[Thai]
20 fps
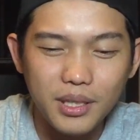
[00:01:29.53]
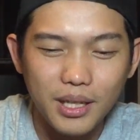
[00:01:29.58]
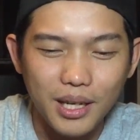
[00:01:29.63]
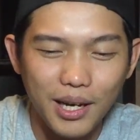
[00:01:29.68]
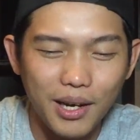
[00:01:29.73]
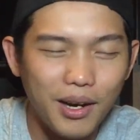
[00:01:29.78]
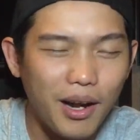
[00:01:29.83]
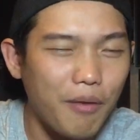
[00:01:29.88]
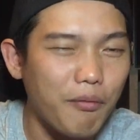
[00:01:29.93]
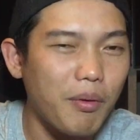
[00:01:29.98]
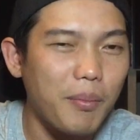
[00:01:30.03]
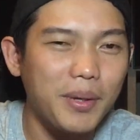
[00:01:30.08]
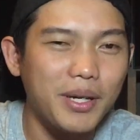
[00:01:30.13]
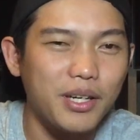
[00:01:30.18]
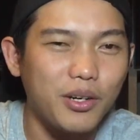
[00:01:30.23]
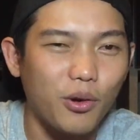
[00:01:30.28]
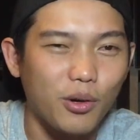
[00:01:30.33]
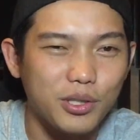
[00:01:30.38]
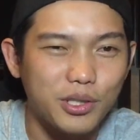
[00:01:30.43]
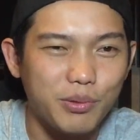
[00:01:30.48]
เขาถามว่ามัน
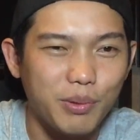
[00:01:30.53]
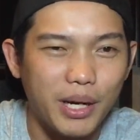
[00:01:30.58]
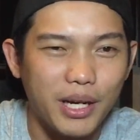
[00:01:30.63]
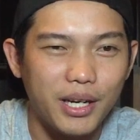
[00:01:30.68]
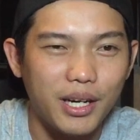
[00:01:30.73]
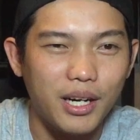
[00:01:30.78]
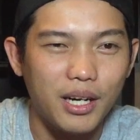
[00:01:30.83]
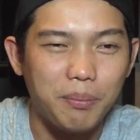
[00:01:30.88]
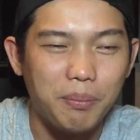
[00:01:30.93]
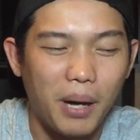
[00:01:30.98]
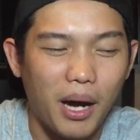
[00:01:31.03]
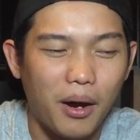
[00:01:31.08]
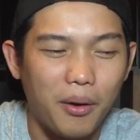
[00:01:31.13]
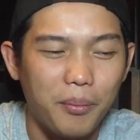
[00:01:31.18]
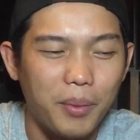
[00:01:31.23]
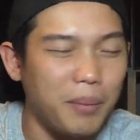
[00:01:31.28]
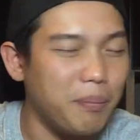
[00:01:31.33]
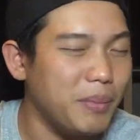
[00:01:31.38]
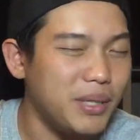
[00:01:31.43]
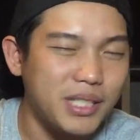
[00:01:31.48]
คือ Ghost Rider หรือเปล่า
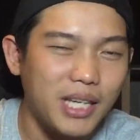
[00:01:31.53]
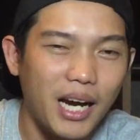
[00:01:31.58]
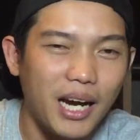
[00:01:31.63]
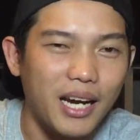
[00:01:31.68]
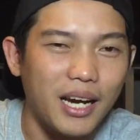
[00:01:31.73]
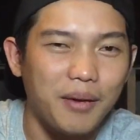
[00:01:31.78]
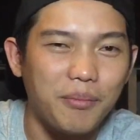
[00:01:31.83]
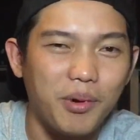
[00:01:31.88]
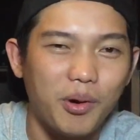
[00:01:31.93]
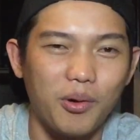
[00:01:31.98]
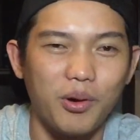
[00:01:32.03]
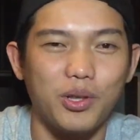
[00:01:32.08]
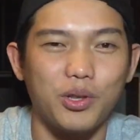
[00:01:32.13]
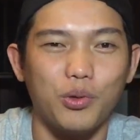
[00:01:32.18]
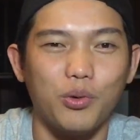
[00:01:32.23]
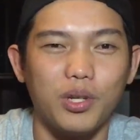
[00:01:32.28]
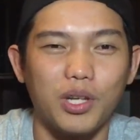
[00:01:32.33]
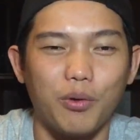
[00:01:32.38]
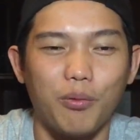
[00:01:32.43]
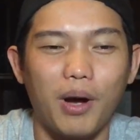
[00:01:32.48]
มันไม่ใช่นะมันคนละ
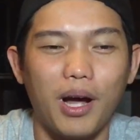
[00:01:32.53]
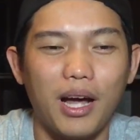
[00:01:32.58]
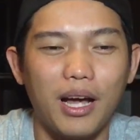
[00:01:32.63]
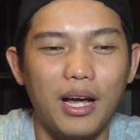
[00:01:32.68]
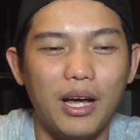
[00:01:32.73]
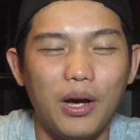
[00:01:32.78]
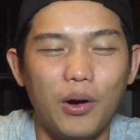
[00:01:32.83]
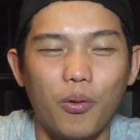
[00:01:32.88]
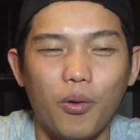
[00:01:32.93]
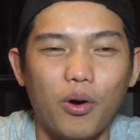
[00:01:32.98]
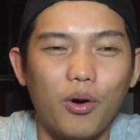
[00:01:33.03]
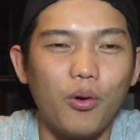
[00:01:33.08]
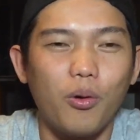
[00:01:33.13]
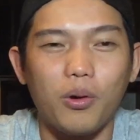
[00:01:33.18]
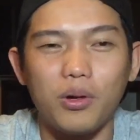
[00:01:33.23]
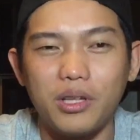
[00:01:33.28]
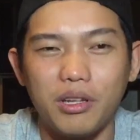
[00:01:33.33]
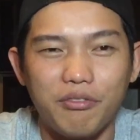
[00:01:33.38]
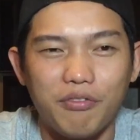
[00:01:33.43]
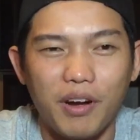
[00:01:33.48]
ตัวแต่ว่าหัวกะโหลก
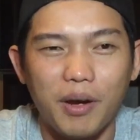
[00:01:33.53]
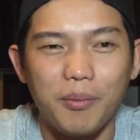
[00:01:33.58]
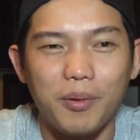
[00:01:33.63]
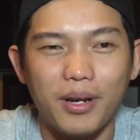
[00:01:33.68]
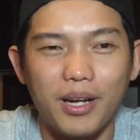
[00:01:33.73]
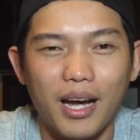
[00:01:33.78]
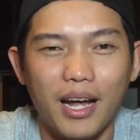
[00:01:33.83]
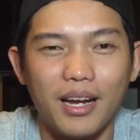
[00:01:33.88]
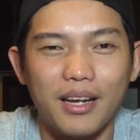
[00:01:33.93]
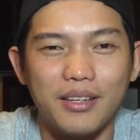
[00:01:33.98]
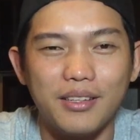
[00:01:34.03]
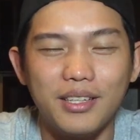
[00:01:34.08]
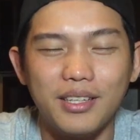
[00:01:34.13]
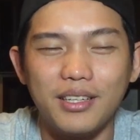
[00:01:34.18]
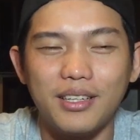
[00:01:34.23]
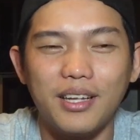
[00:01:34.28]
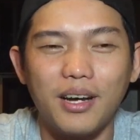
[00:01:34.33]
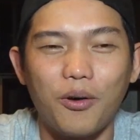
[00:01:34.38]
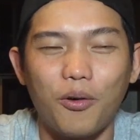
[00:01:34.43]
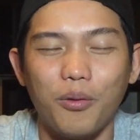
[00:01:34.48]
ก็ติดไฟเหมือนกัน ซึ่ง
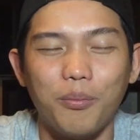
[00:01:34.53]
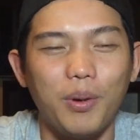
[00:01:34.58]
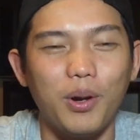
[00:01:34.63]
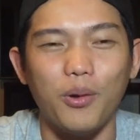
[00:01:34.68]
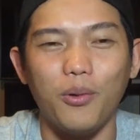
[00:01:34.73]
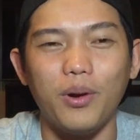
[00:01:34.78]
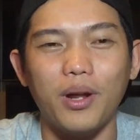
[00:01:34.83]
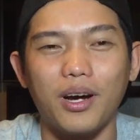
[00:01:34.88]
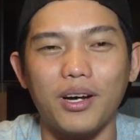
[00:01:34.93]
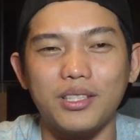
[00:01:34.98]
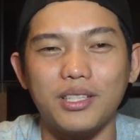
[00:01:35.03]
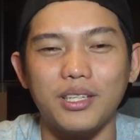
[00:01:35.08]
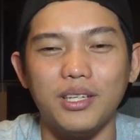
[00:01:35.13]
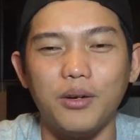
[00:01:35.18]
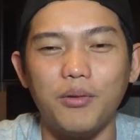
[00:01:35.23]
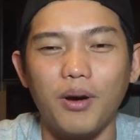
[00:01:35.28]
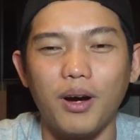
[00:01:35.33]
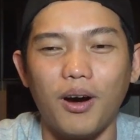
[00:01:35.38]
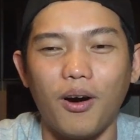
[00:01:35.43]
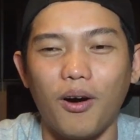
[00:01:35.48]
ถ้าคนไม่รู้เนี่ยก็จะนึ
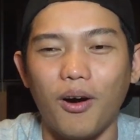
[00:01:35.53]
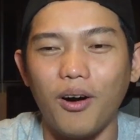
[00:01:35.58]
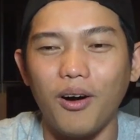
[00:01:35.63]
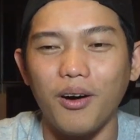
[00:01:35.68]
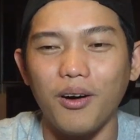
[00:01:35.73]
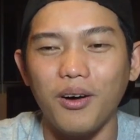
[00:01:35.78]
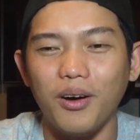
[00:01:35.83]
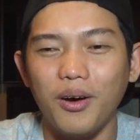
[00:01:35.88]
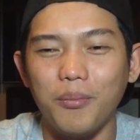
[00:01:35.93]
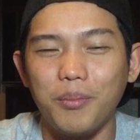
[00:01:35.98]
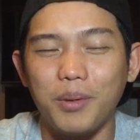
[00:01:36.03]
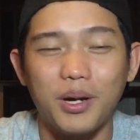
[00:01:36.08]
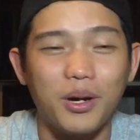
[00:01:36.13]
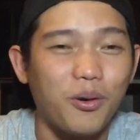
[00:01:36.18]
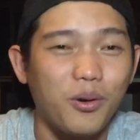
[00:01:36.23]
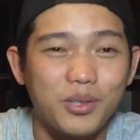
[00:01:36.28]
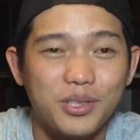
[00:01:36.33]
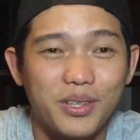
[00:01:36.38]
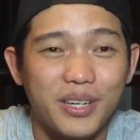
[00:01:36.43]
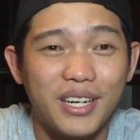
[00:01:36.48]
กว่า อ๋อมันคือ
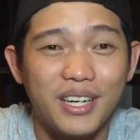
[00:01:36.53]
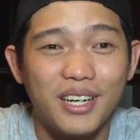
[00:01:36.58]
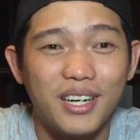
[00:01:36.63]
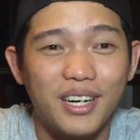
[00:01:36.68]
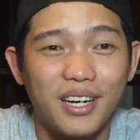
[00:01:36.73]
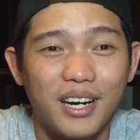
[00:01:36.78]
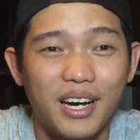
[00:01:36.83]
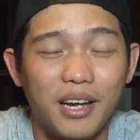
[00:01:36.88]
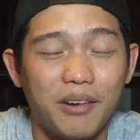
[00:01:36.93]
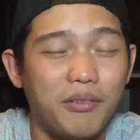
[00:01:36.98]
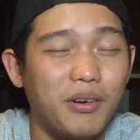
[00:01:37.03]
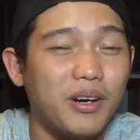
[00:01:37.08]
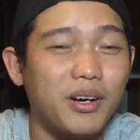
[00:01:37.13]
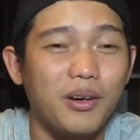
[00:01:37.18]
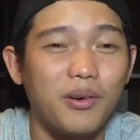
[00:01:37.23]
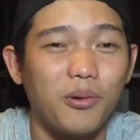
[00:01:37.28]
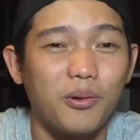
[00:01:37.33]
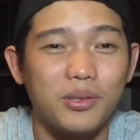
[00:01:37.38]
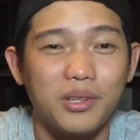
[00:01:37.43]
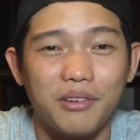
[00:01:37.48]
Ghost Rider เห็นว่าก
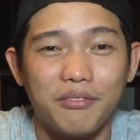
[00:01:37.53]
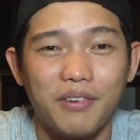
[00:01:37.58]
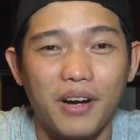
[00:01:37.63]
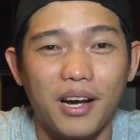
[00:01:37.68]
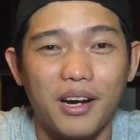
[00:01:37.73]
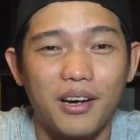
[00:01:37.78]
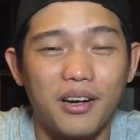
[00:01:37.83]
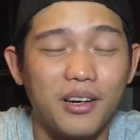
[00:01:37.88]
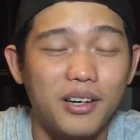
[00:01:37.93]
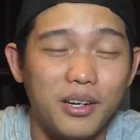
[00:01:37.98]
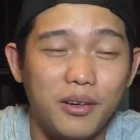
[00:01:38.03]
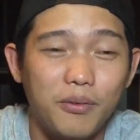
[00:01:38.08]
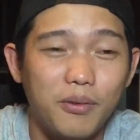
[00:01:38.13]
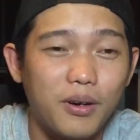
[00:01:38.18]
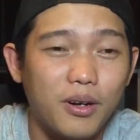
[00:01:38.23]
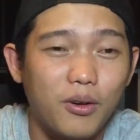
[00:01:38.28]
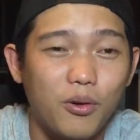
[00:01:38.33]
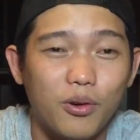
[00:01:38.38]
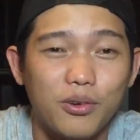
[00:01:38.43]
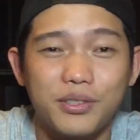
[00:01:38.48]
ระโหลกติดไฟ ก็คือนึก
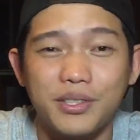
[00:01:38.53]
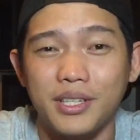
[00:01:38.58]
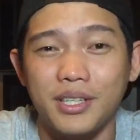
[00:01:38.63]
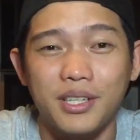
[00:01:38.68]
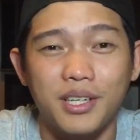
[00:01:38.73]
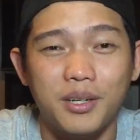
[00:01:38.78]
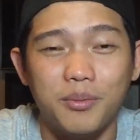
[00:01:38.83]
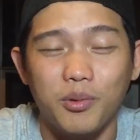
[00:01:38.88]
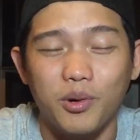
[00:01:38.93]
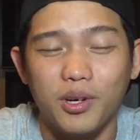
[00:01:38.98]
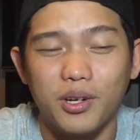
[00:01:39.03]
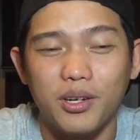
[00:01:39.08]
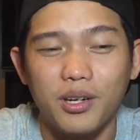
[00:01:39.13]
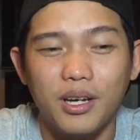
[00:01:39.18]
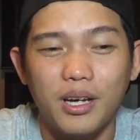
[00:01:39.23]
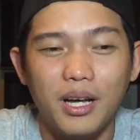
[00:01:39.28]
ว่า Ghost Rider หมด